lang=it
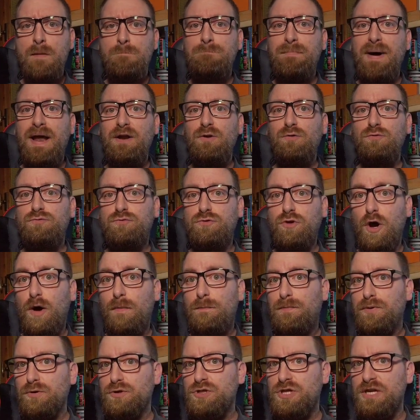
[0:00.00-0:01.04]
ma non
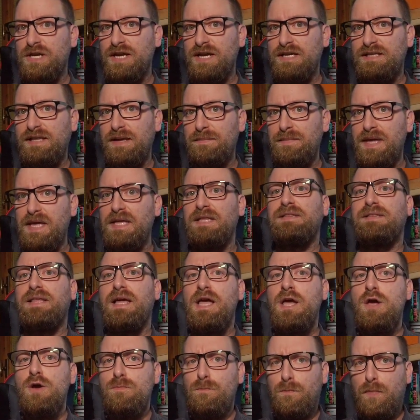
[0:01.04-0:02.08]
troppo
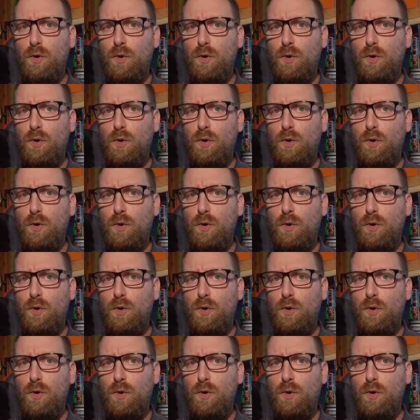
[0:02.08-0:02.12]
segretamente,